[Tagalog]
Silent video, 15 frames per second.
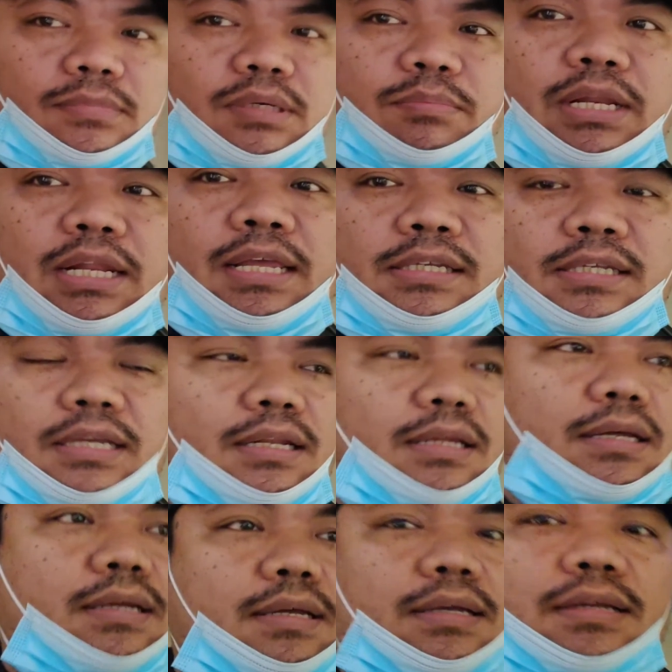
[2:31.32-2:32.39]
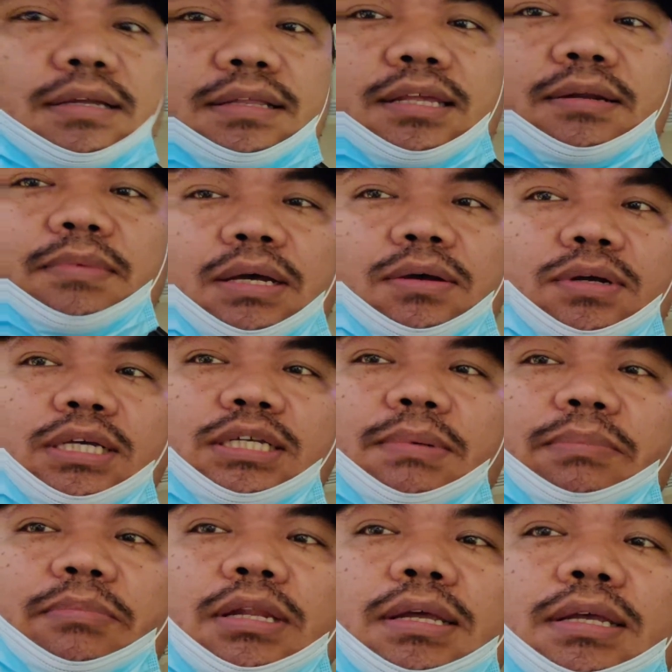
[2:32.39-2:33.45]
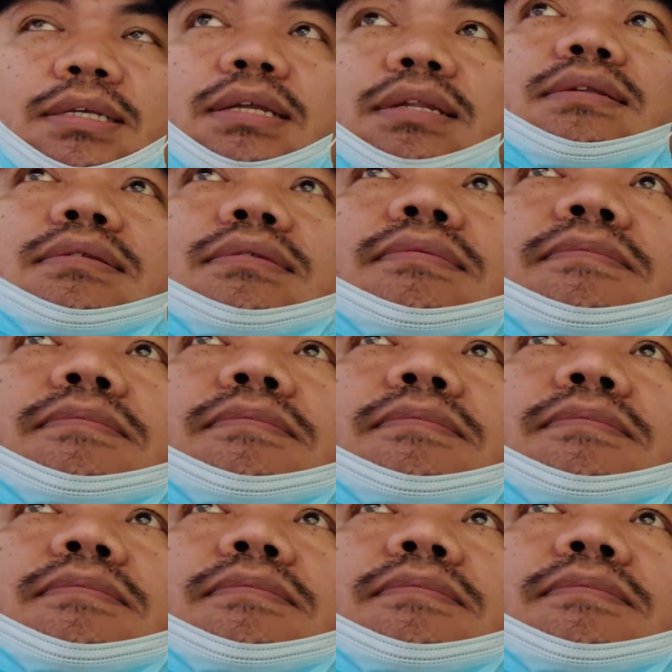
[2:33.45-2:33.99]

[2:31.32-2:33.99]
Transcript: mabilisan na trabaho guys mabilisan